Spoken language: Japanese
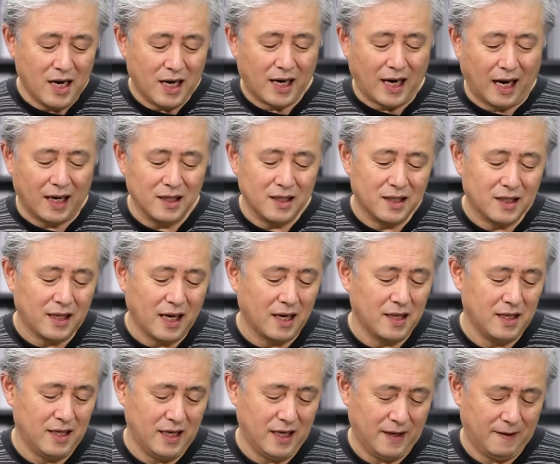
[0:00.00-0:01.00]
あ簡
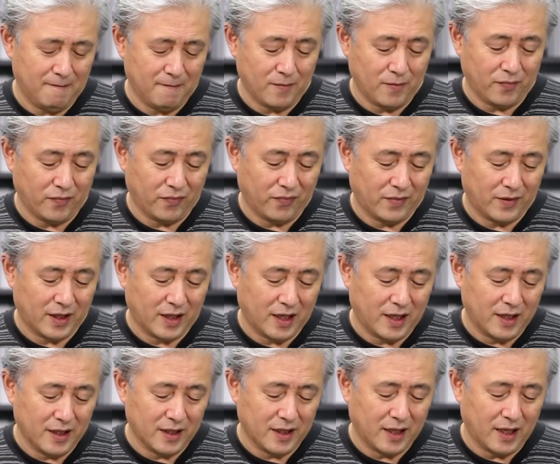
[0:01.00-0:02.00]
単に
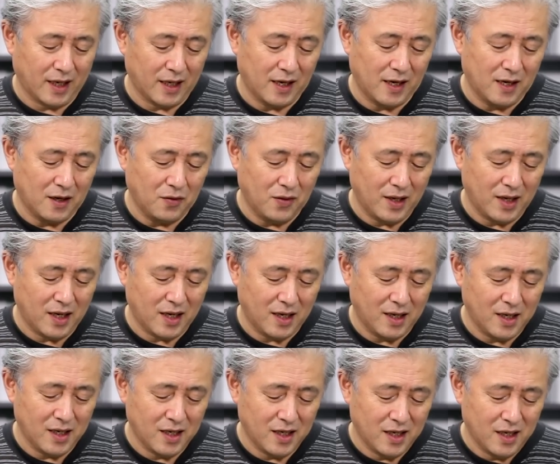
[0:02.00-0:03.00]
彼ら
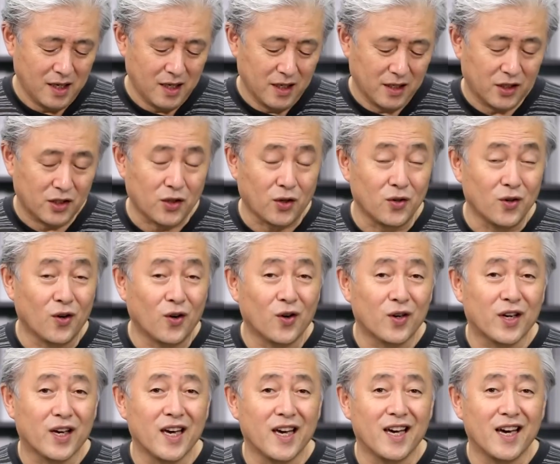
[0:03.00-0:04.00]
はそ
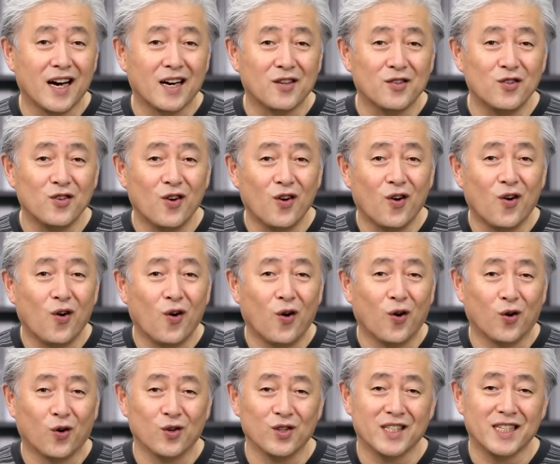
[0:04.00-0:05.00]
の契約を
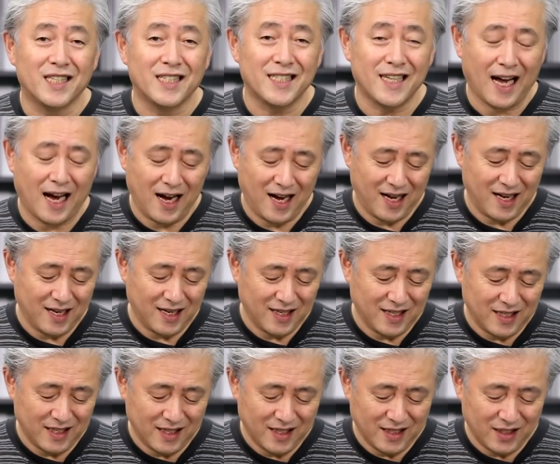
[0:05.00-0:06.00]
保護にした
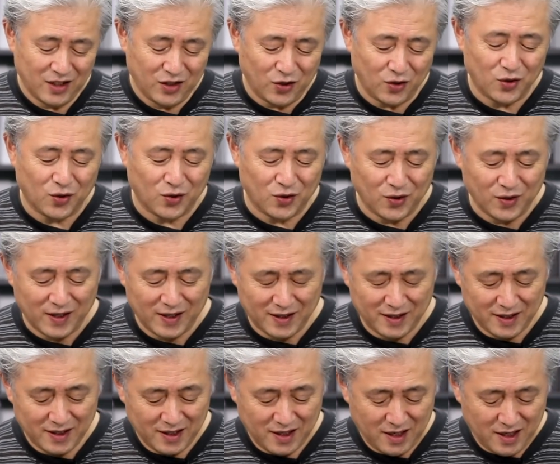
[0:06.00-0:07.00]
ということで
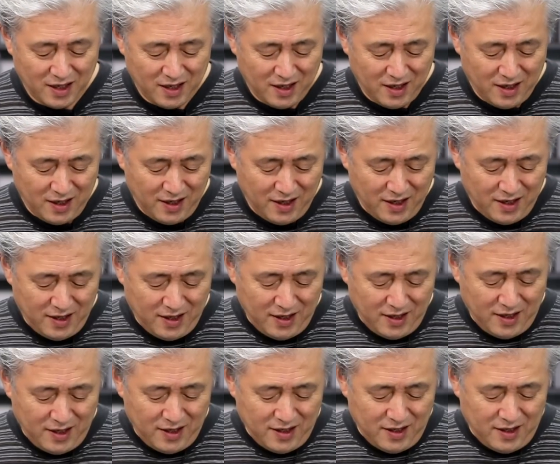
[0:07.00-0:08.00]
す。
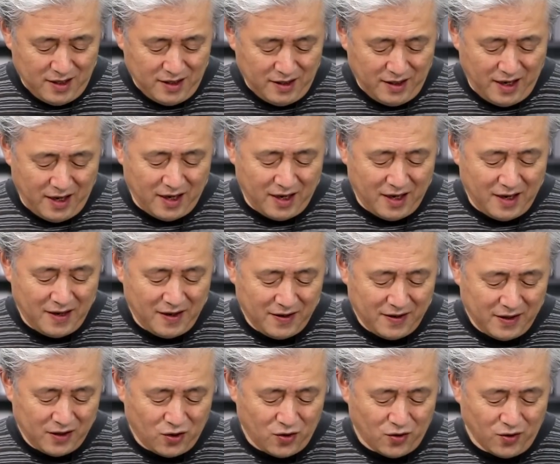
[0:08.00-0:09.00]
で
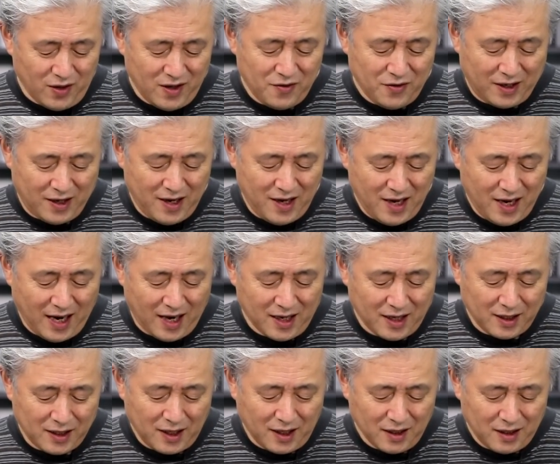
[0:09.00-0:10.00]
ここではね「あ
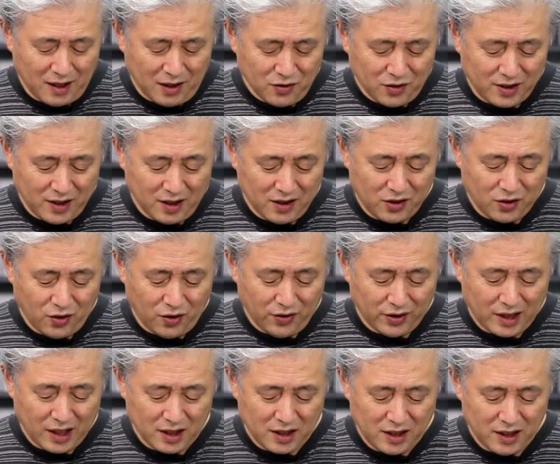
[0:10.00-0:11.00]
なた方の先祖は
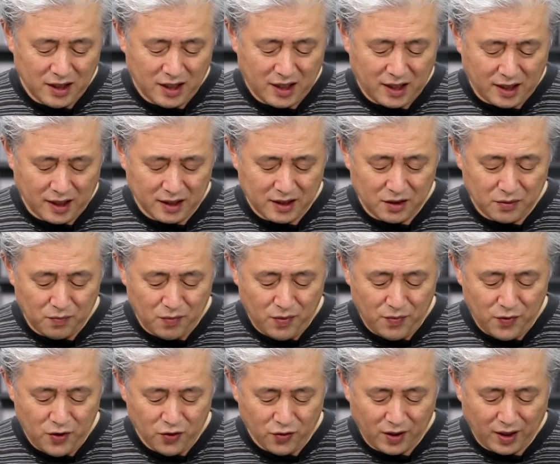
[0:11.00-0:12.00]
私に聞かず
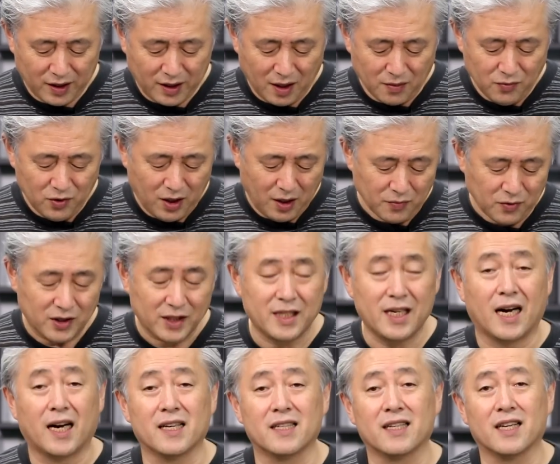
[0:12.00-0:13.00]
耳を傾けもし
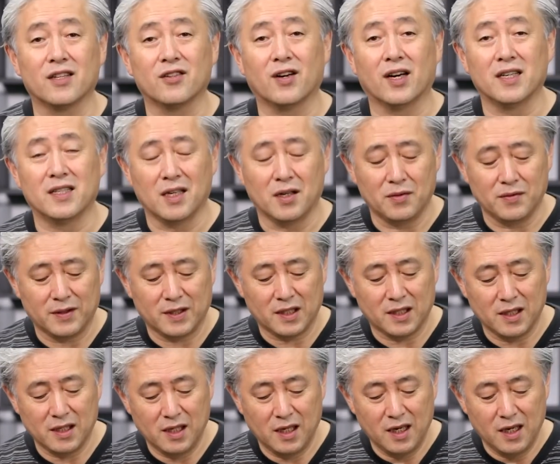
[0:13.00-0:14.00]
なかった」と書いてあります。